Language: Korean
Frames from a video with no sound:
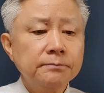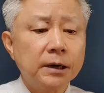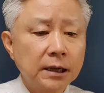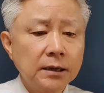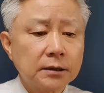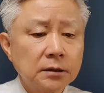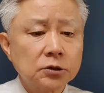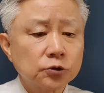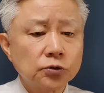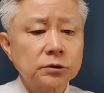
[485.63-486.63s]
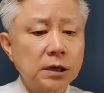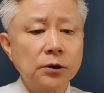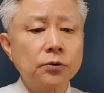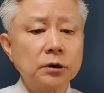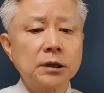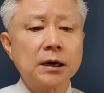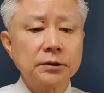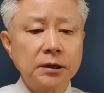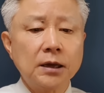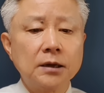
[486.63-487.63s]
연말에 트럭 추돌 사고를
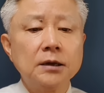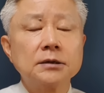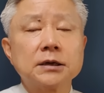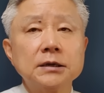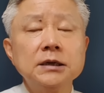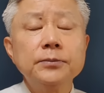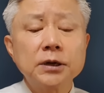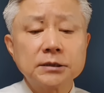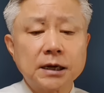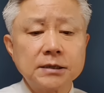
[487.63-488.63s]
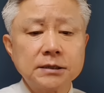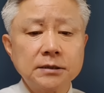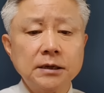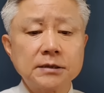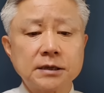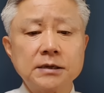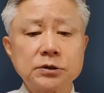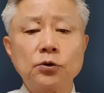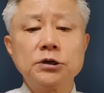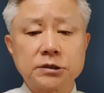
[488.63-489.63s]
당한 뒤에 자, 이번 사진을
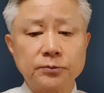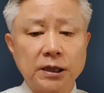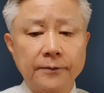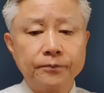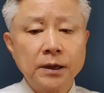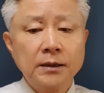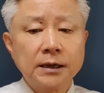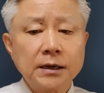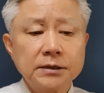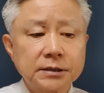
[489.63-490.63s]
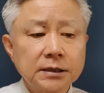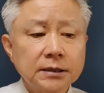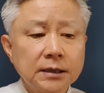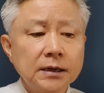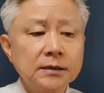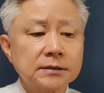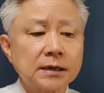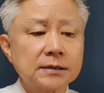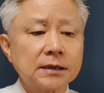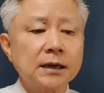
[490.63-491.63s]
SNS에 올렸습니다. 나는 절대
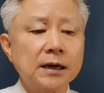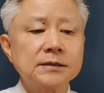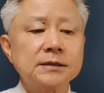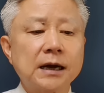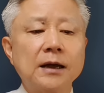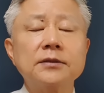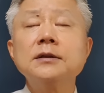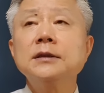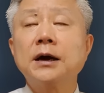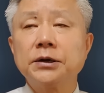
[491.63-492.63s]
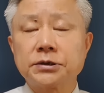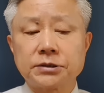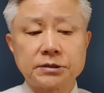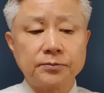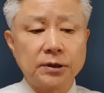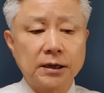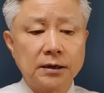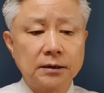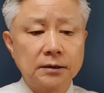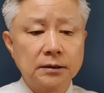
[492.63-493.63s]
자살하지 않는다 이렇게 썼습니다.
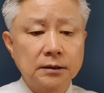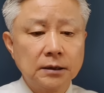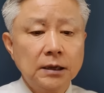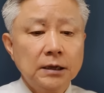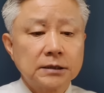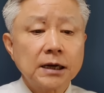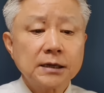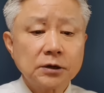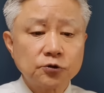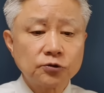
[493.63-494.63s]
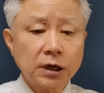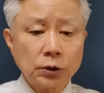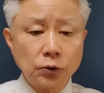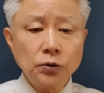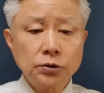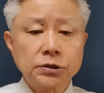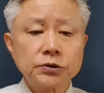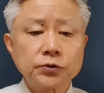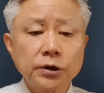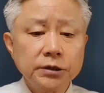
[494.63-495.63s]
자기가 죽더라도
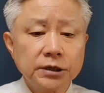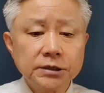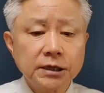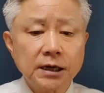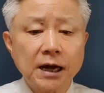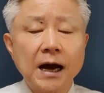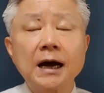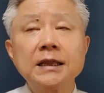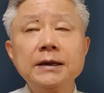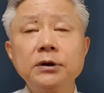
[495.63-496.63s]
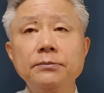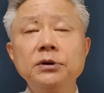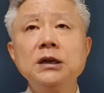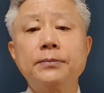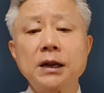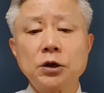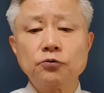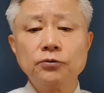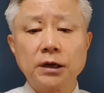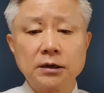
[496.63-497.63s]
스스로의 의지가 아님을 미리
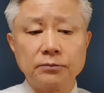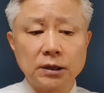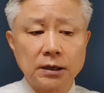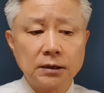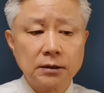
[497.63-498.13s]
밝혀준다는 겁니다.